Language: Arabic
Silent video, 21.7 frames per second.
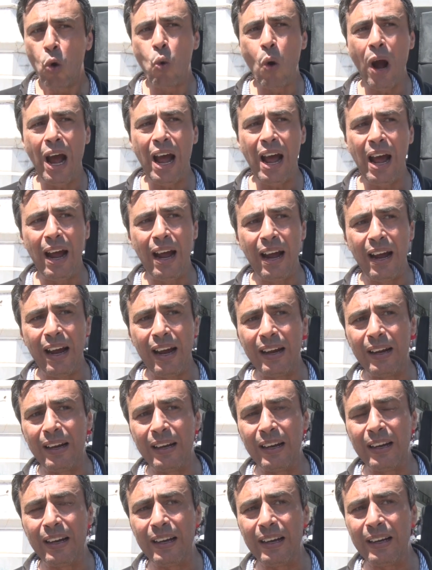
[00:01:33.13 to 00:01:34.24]

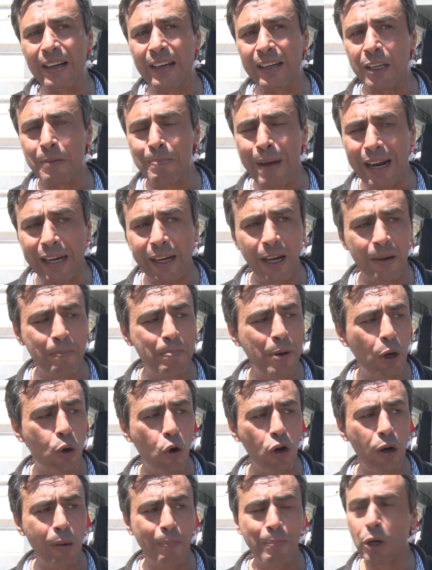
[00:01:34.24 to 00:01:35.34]
وتمكن
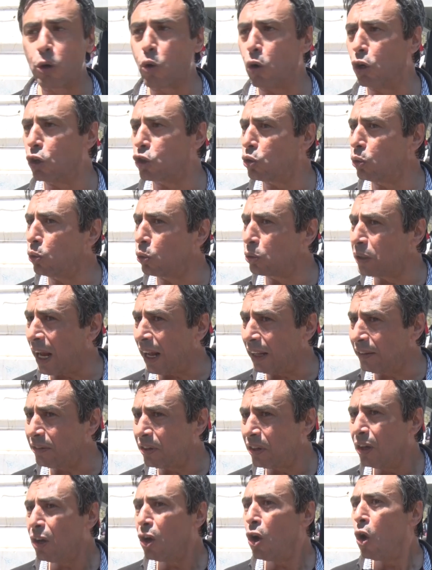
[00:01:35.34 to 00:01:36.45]
بكل من كل
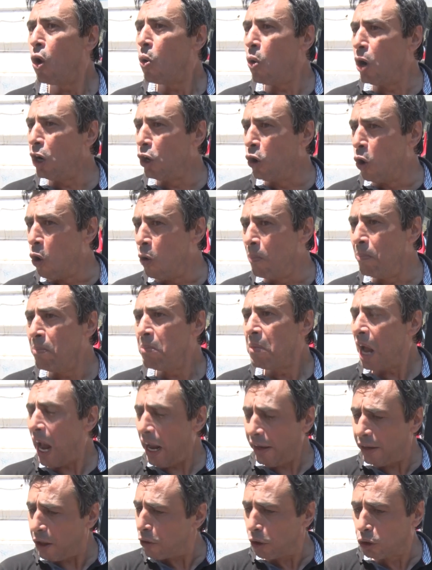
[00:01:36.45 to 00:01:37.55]
السلطات واليوم
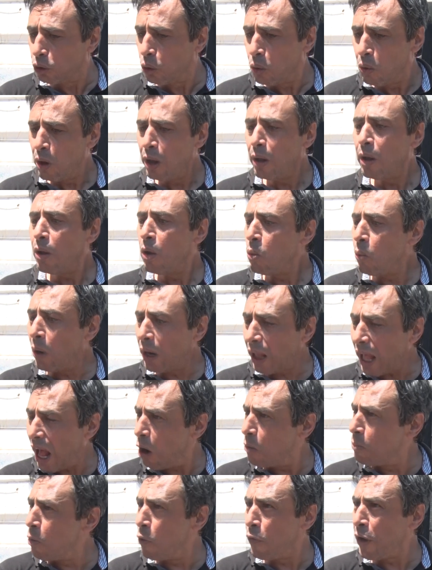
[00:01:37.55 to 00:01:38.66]
احنا ضده
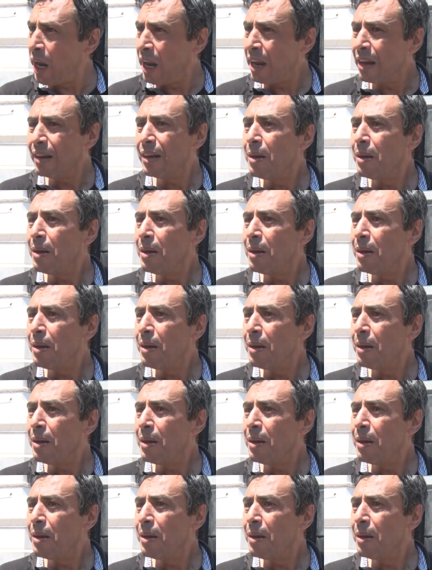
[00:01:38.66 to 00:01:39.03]
ونقاوموا فيه